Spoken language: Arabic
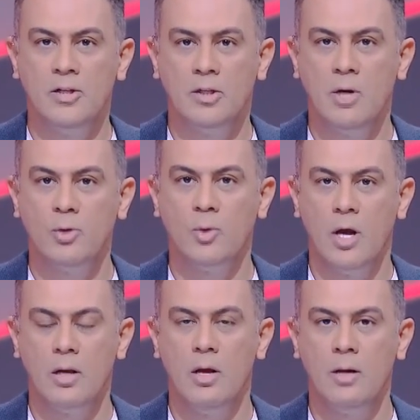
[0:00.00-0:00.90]
الانضباط
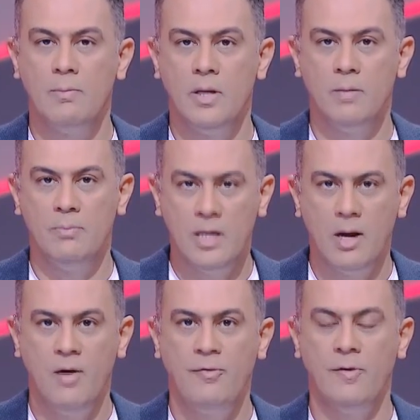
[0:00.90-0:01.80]
والاخلاق
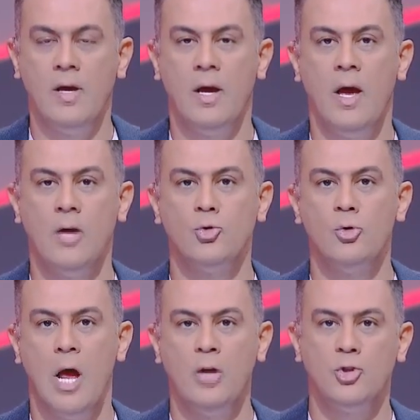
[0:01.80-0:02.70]
بايقاف آه،
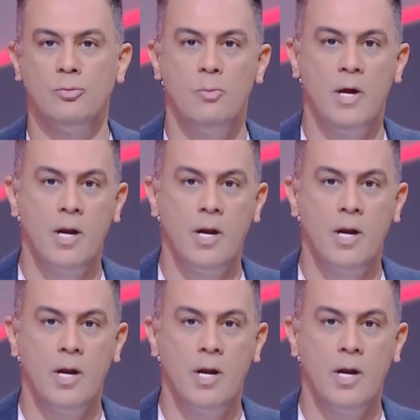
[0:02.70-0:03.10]
عاشور عشر